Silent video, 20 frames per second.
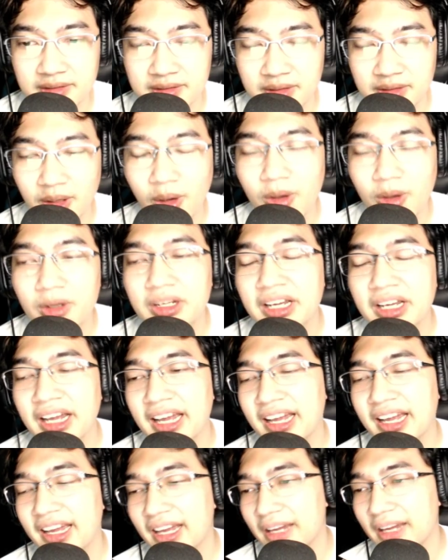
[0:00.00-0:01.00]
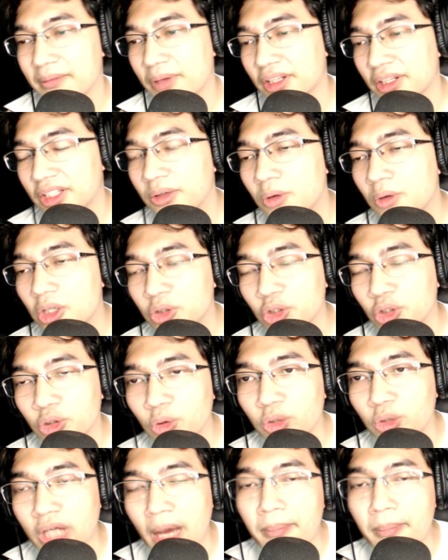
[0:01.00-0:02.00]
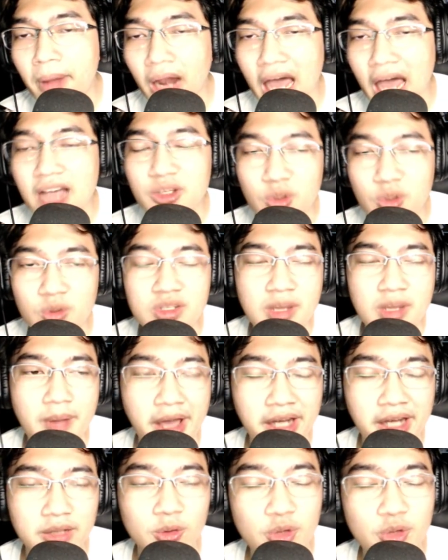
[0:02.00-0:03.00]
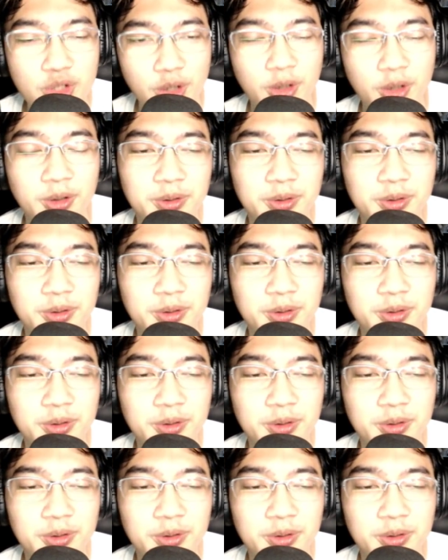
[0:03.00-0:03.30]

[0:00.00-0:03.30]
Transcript: Oke, berarti waktu itu udah langsung sama R7?